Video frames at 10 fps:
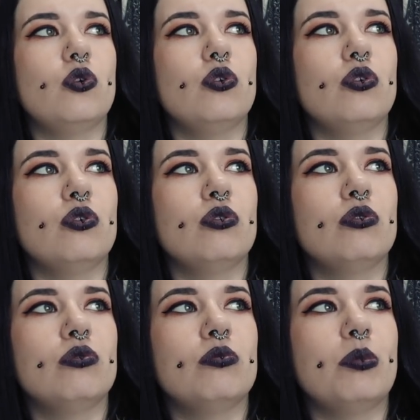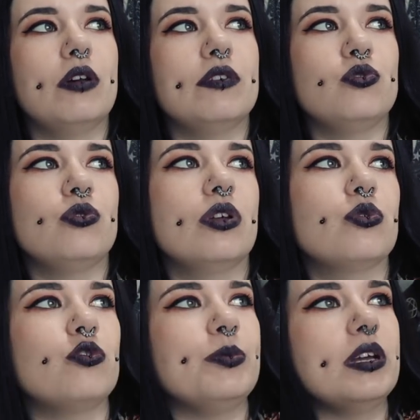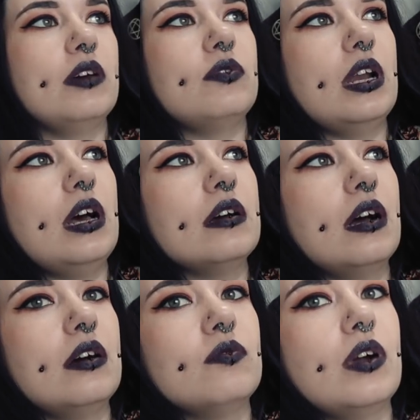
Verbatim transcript: euh, bah, si tu la trouves bien, la bah, voilà. Hein,